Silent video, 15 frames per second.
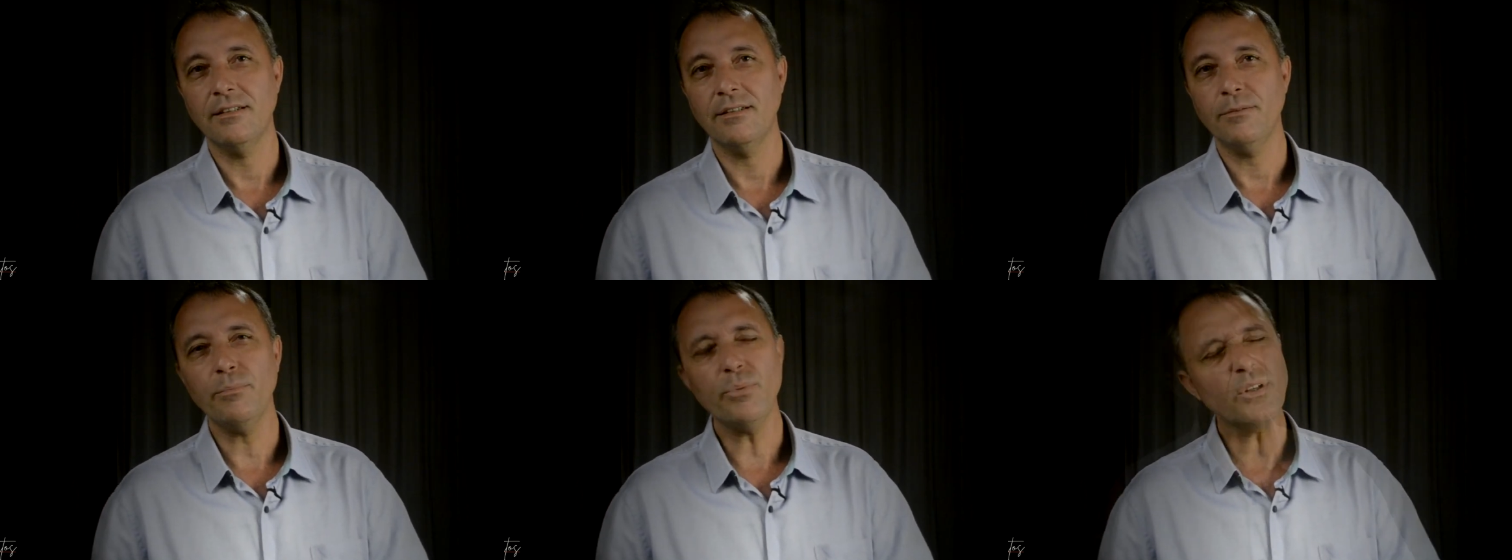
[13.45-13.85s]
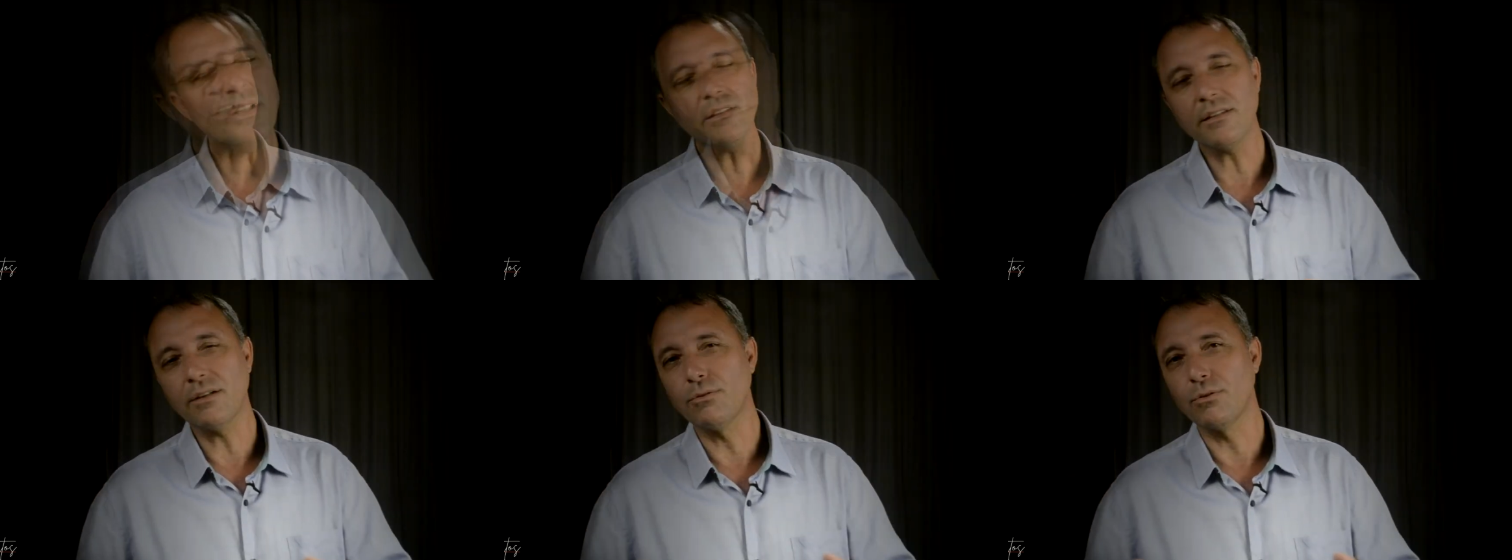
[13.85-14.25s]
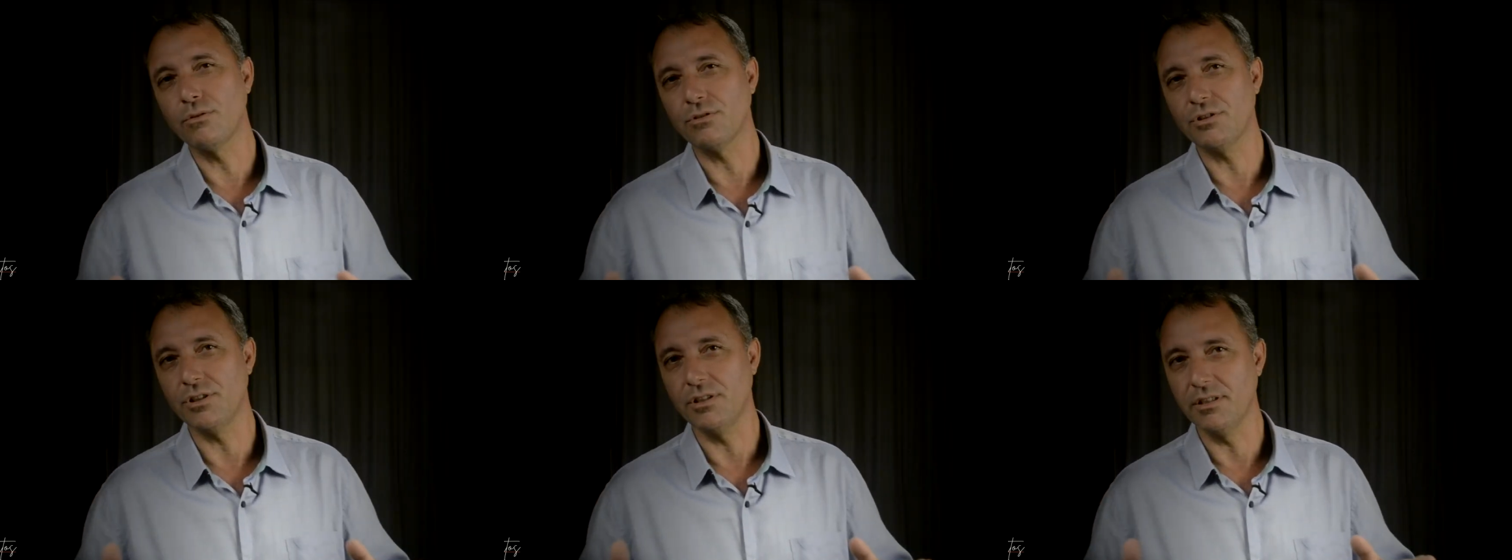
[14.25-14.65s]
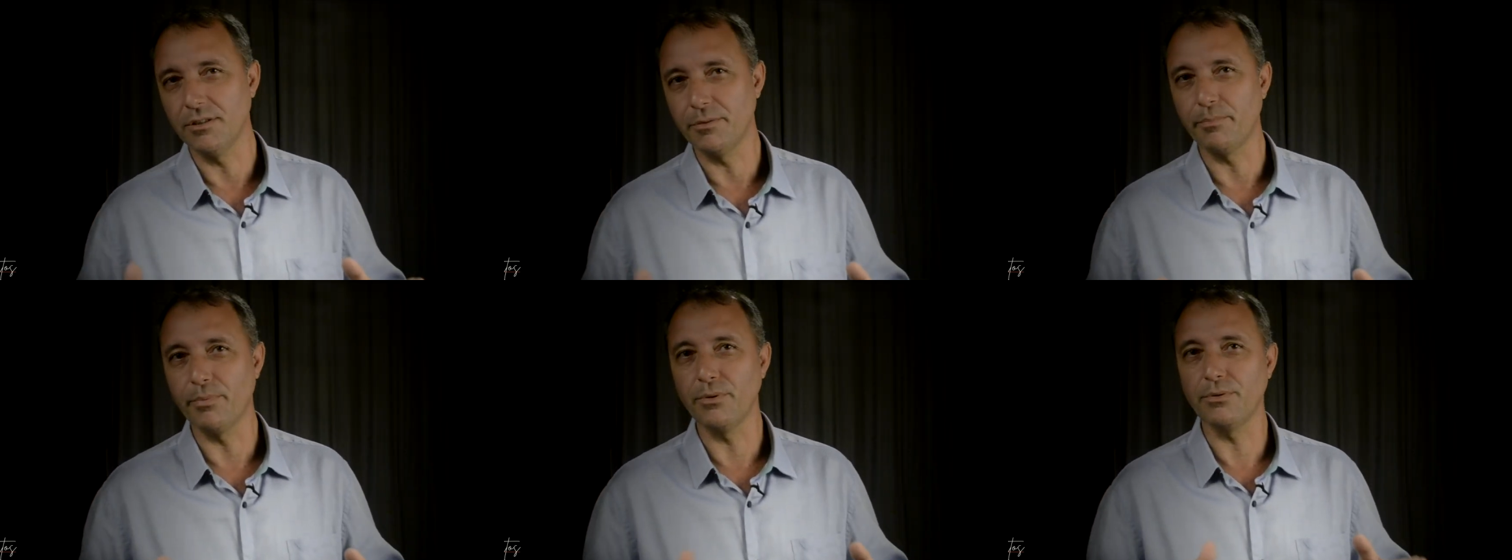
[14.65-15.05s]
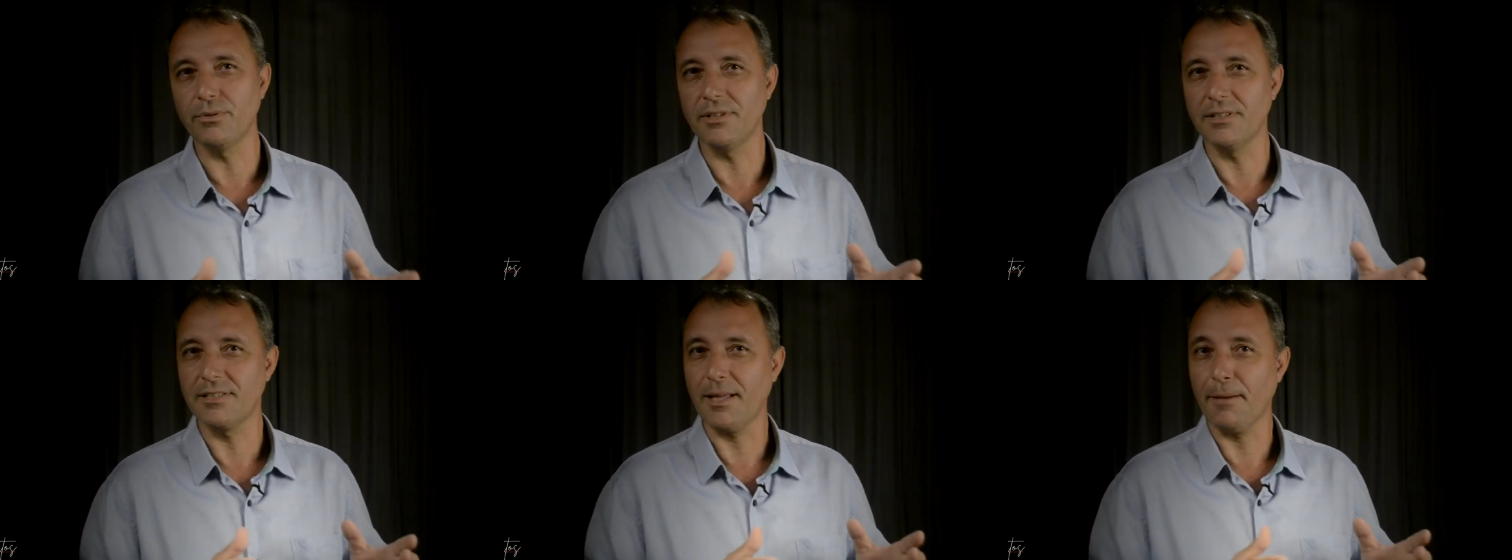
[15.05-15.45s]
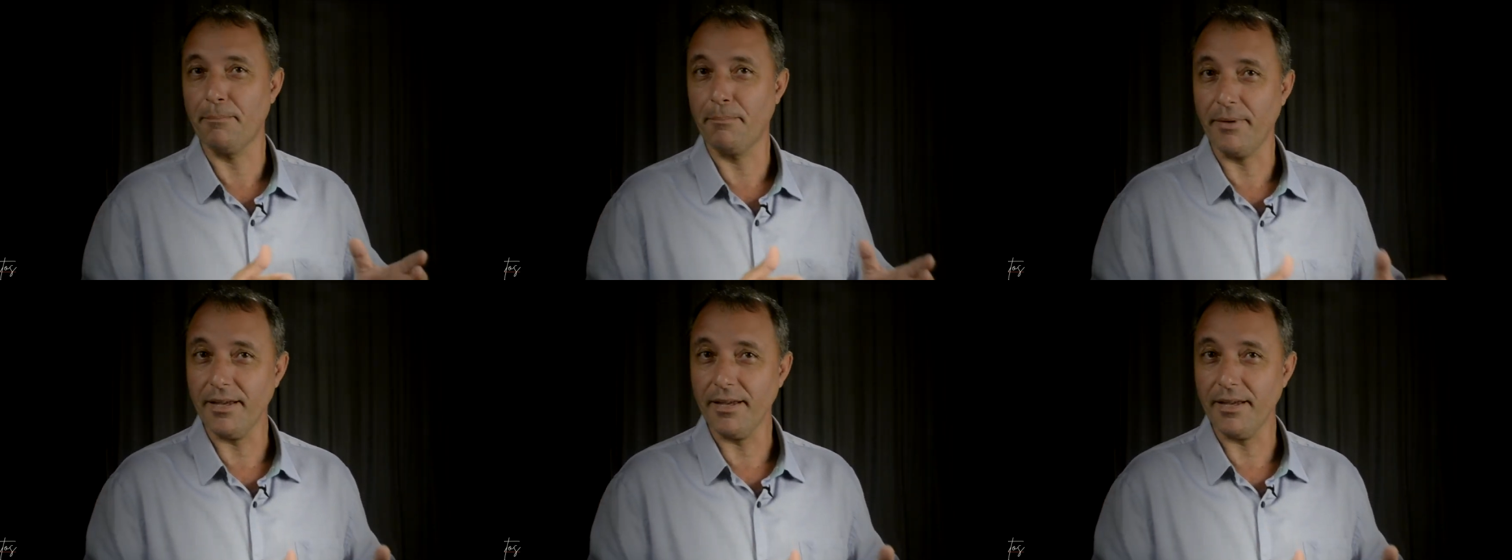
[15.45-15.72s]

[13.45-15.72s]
Por que tão longe ir por o que está